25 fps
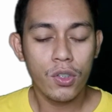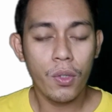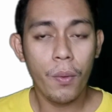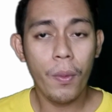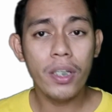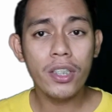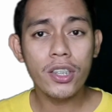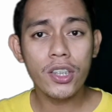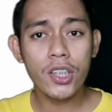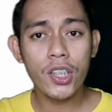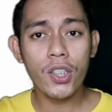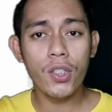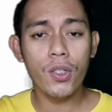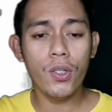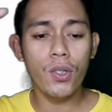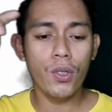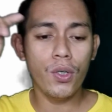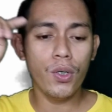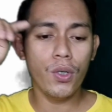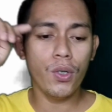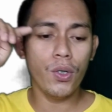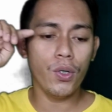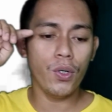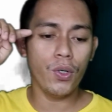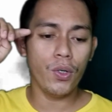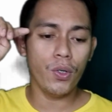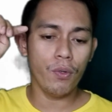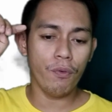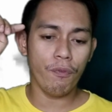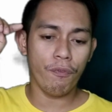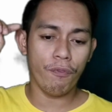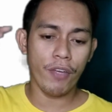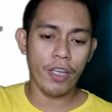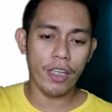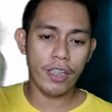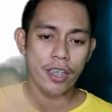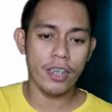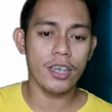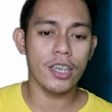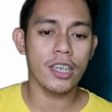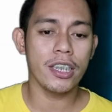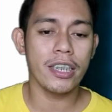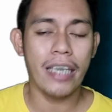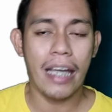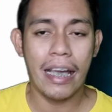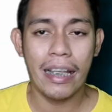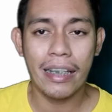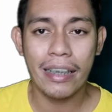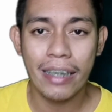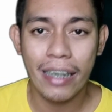So, once you
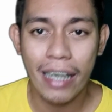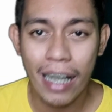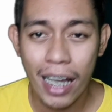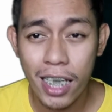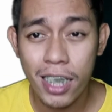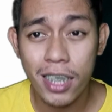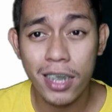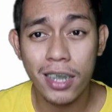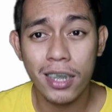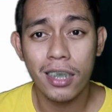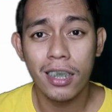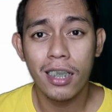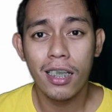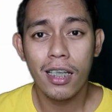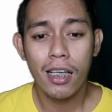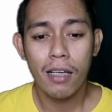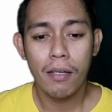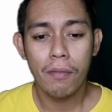finish that, guys,